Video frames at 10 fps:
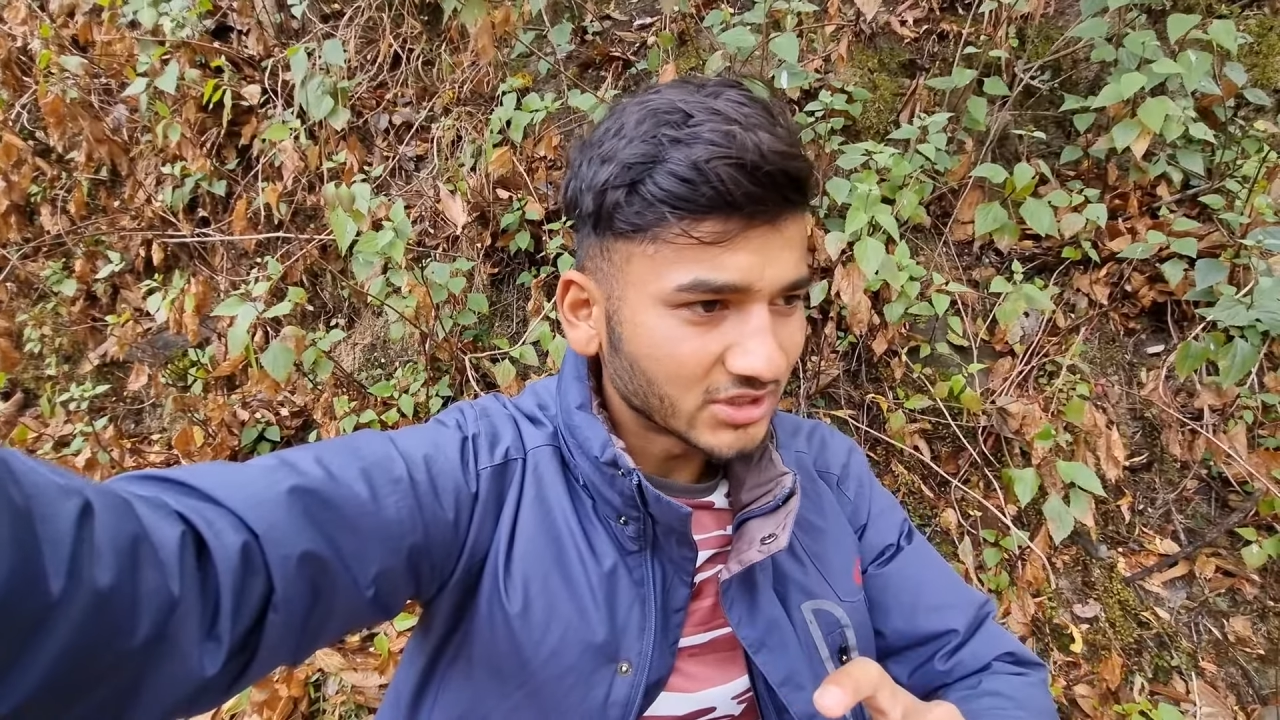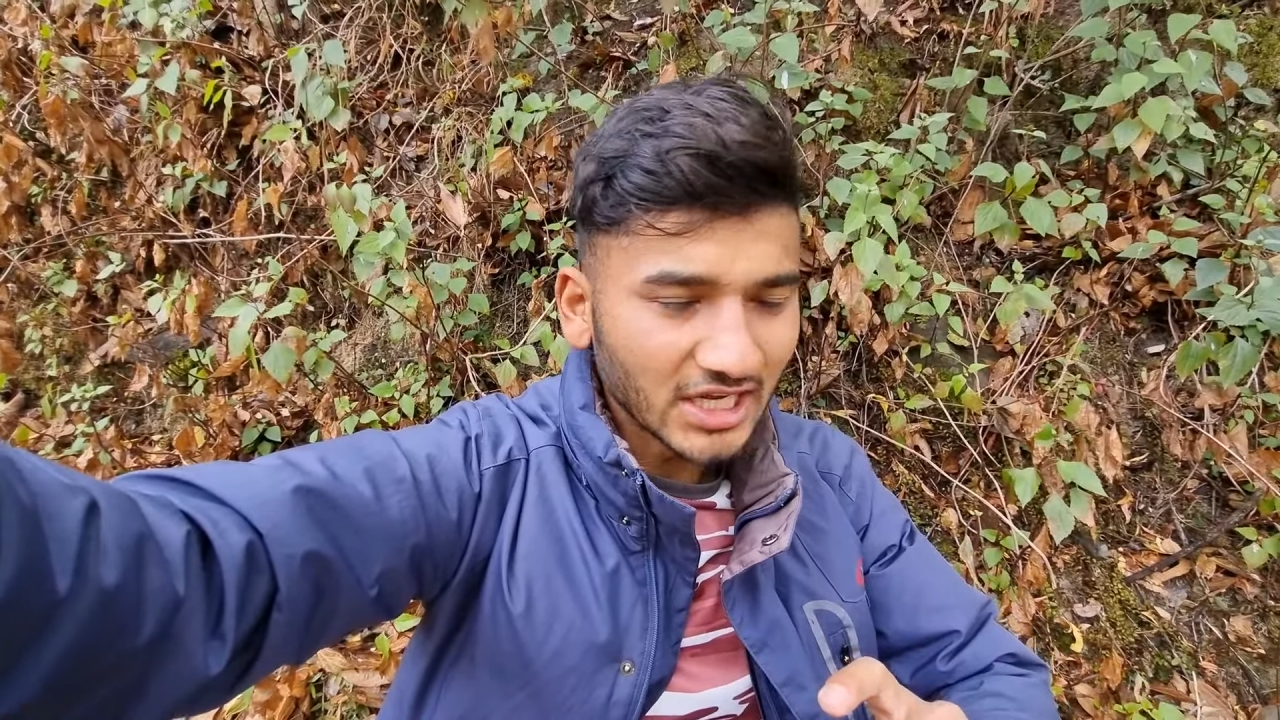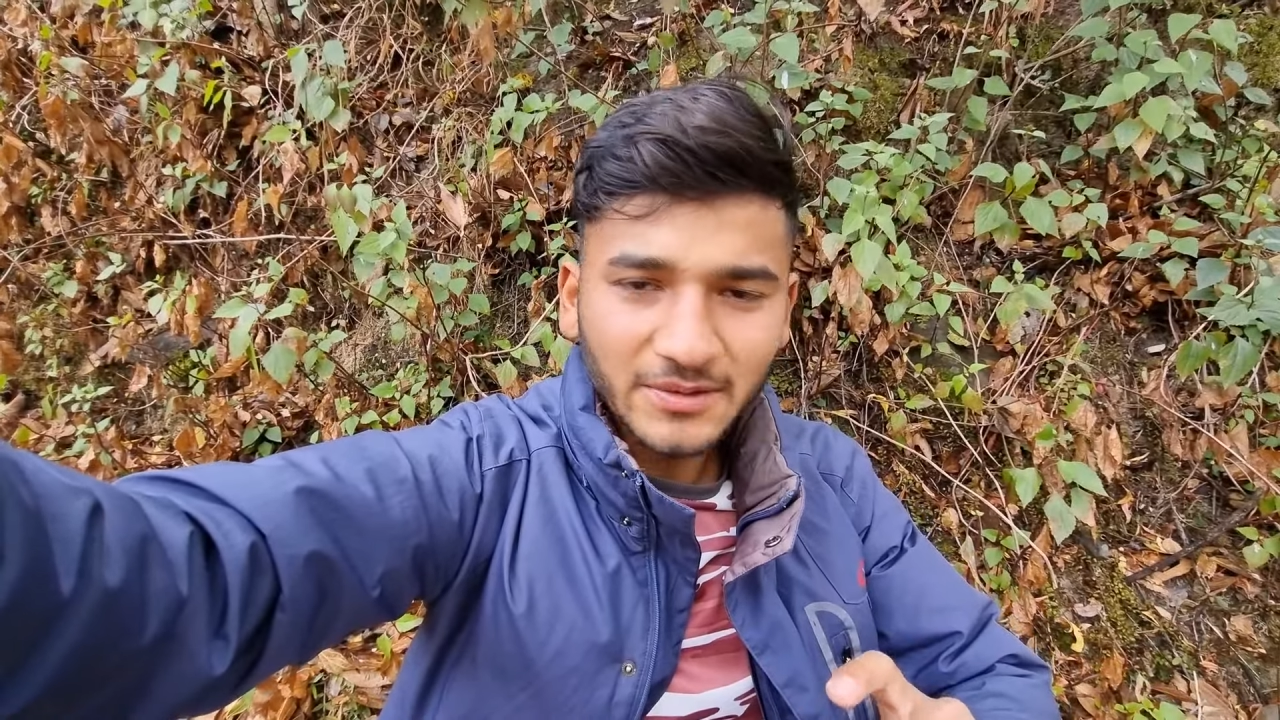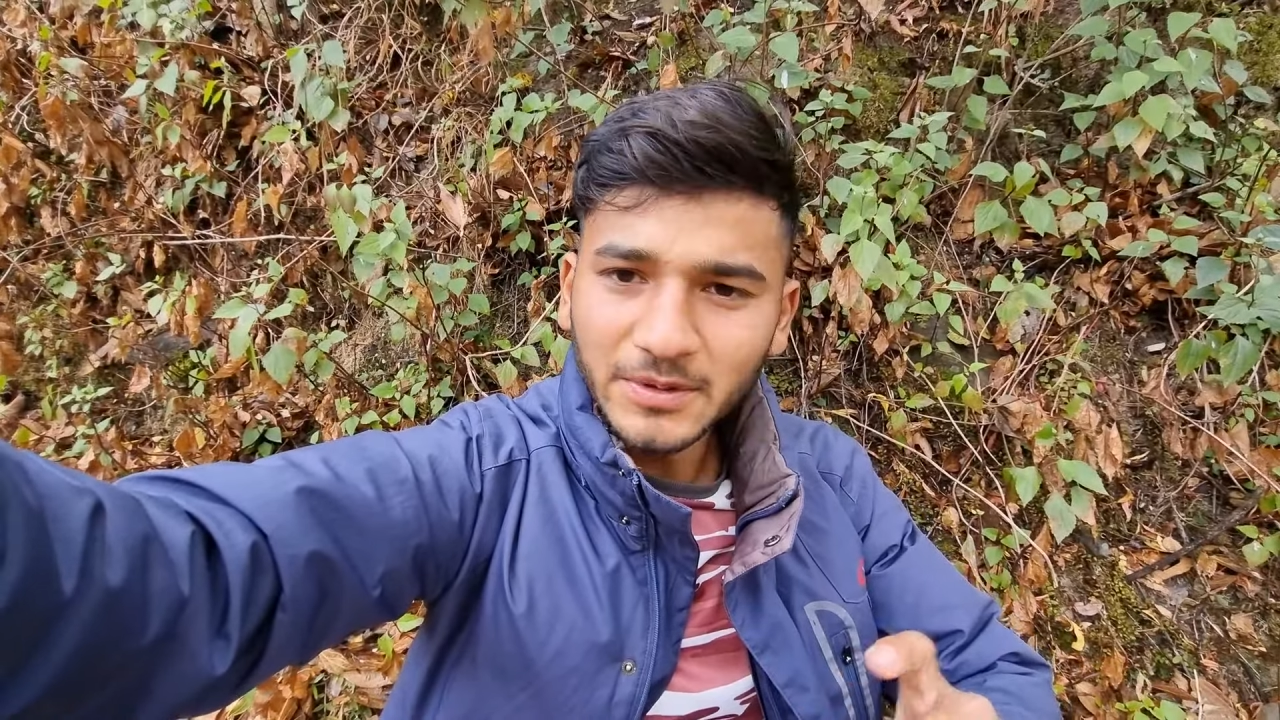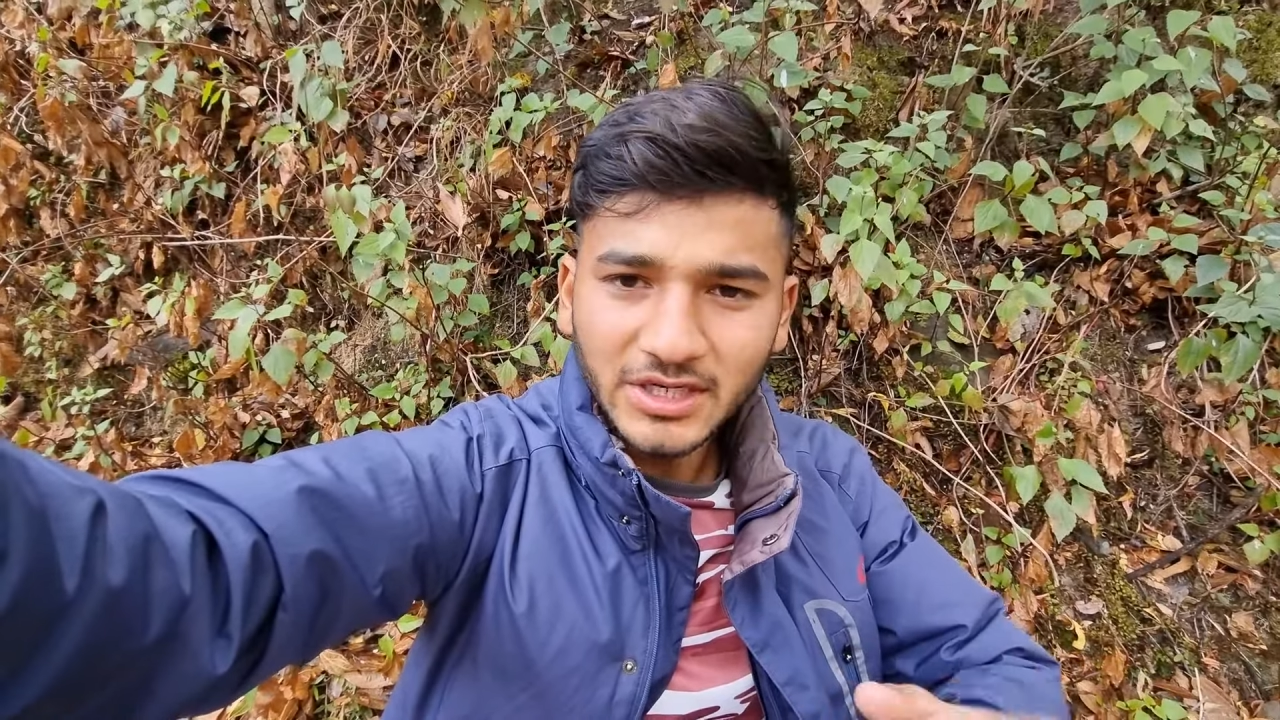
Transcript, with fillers: चढ़ाई पे